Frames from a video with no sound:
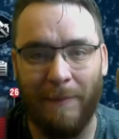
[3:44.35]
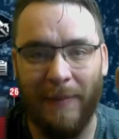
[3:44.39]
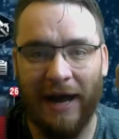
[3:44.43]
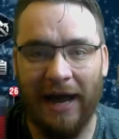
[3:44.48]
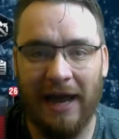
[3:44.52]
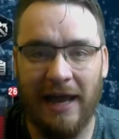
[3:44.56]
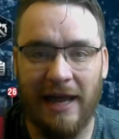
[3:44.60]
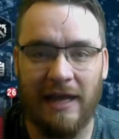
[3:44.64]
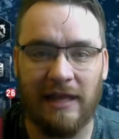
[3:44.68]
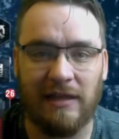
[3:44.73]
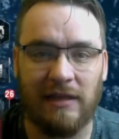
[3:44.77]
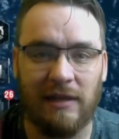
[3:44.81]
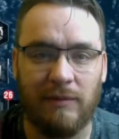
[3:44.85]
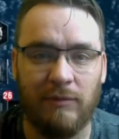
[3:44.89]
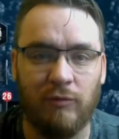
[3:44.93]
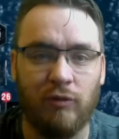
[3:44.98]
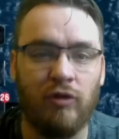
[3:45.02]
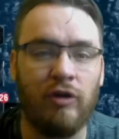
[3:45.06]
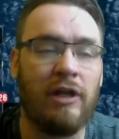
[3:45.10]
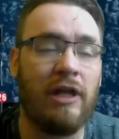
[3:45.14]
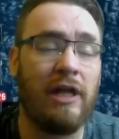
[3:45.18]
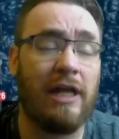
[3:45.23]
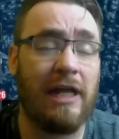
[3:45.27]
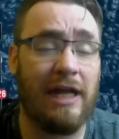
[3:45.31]

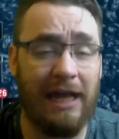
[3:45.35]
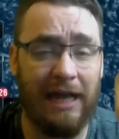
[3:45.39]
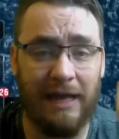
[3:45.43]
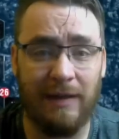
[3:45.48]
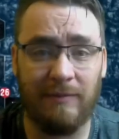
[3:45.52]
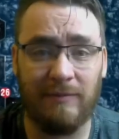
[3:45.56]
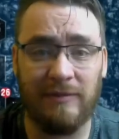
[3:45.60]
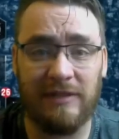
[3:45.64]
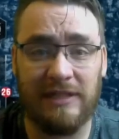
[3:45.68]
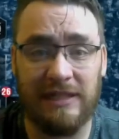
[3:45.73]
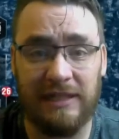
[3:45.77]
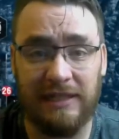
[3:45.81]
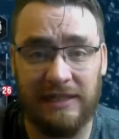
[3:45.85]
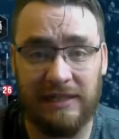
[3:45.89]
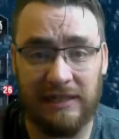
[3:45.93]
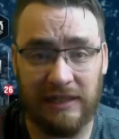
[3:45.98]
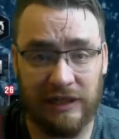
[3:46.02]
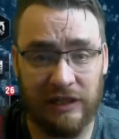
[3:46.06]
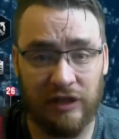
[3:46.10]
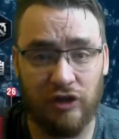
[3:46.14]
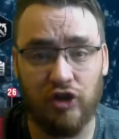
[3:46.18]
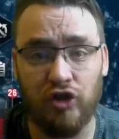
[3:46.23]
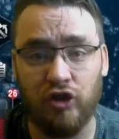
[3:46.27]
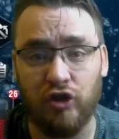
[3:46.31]
Поэтому
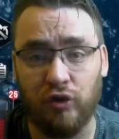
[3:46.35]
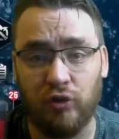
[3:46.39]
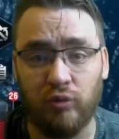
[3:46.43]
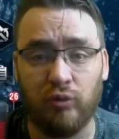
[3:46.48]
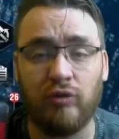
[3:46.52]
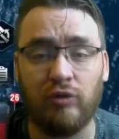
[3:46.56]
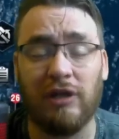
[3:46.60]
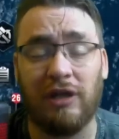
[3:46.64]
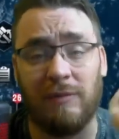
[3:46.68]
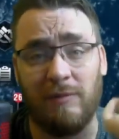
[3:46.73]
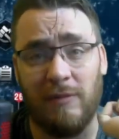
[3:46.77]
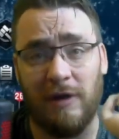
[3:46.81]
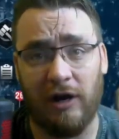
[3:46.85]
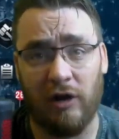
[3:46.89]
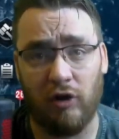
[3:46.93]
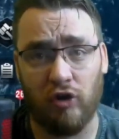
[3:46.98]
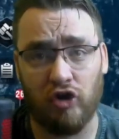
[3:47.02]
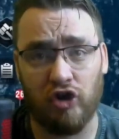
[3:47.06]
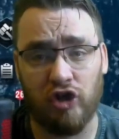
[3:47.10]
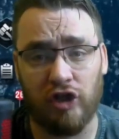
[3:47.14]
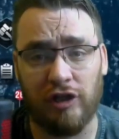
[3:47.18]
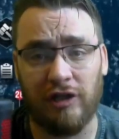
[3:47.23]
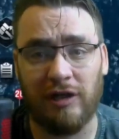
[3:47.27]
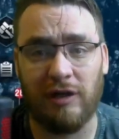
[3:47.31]
MDC ждут
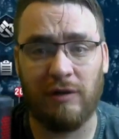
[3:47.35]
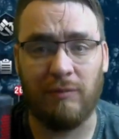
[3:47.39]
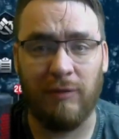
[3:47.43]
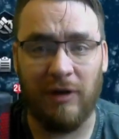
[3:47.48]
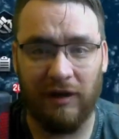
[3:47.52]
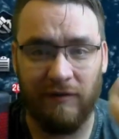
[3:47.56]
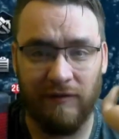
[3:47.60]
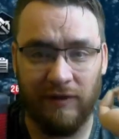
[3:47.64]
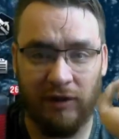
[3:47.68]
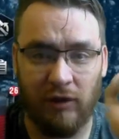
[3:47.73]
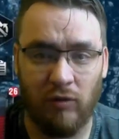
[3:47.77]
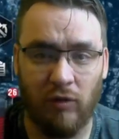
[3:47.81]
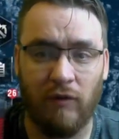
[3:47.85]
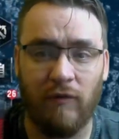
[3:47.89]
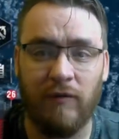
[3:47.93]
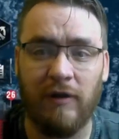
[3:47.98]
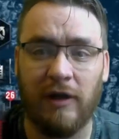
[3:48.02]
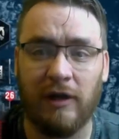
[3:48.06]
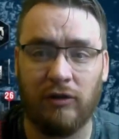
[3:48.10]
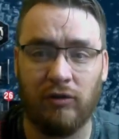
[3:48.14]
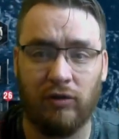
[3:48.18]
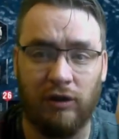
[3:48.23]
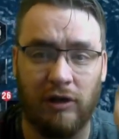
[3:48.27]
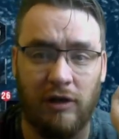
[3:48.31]
отмороженных боевиков,
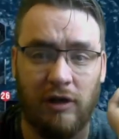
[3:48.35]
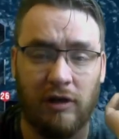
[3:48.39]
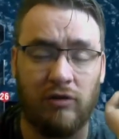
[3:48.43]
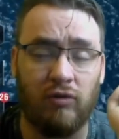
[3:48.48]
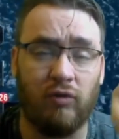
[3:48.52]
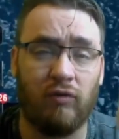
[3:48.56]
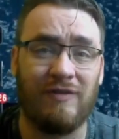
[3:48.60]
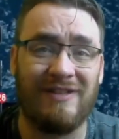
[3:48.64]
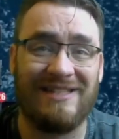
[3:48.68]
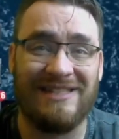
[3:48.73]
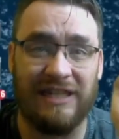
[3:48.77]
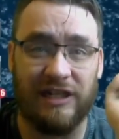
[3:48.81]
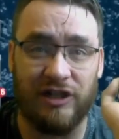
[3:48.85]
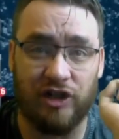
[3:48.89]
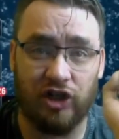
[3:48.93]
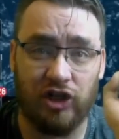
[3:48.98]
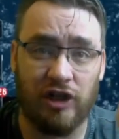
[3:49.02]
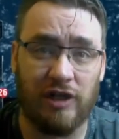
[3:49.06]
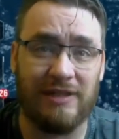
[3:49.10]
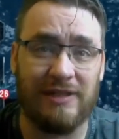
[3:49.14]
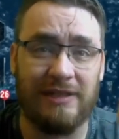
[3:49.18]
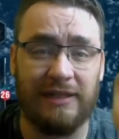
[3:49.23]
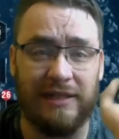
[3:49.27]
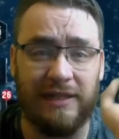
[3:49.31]
которые готовы
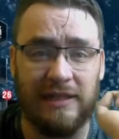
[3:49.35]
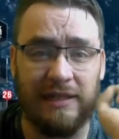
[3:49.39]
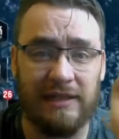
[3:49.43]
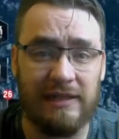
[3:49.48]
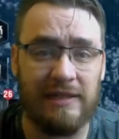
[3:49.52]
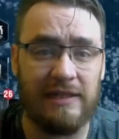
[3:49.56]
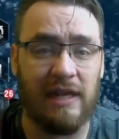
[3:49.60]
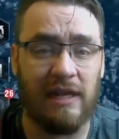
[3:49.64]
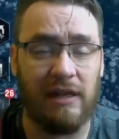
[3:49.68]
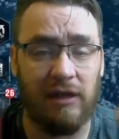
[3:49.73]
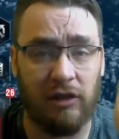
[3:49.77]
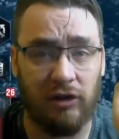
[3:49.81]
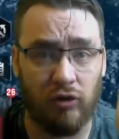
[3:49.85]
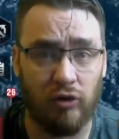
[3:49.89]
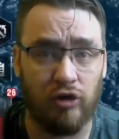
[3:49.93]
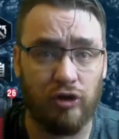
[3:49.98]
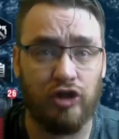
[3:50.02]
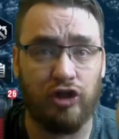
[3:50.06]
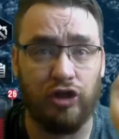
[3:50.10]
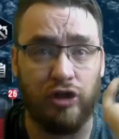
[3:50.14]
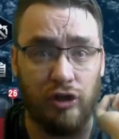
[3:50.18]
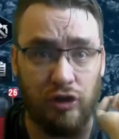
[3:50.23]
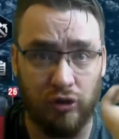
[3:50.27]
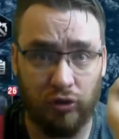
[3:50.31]
сражаться и день и
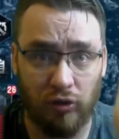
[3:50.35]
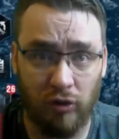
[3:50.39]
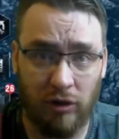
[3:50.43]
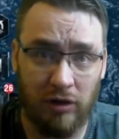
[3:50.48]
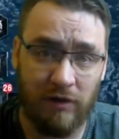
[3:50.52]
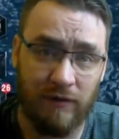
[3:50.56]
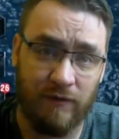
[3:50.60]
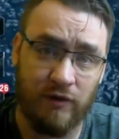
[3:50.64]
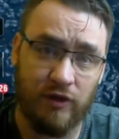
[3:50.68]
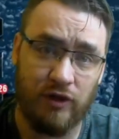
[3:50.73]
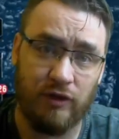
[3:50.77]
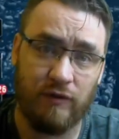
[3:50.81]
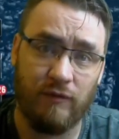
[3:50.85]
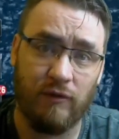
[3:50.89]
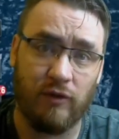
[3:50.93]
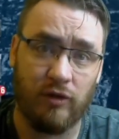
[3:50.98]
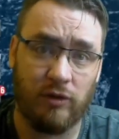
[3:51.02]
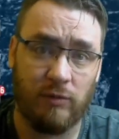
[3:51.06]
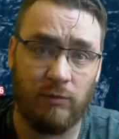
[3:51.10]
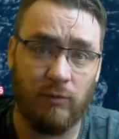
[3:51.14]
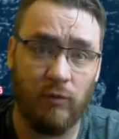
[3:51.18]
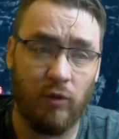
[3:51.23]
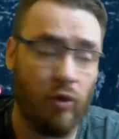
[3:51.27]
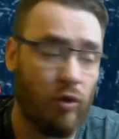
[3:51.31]
ночь не только в
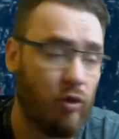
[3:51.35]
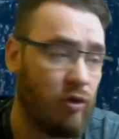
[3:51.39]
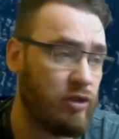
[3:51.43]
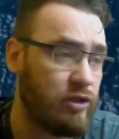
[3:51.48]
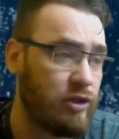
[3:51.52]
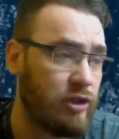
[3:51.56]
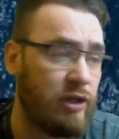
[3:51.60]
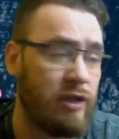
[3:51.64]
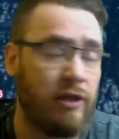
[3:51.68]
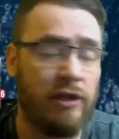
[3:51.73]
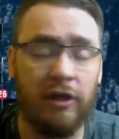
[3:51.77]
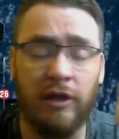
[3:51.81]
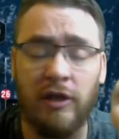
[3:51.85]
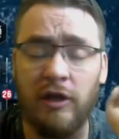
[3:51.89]
четвертом городе,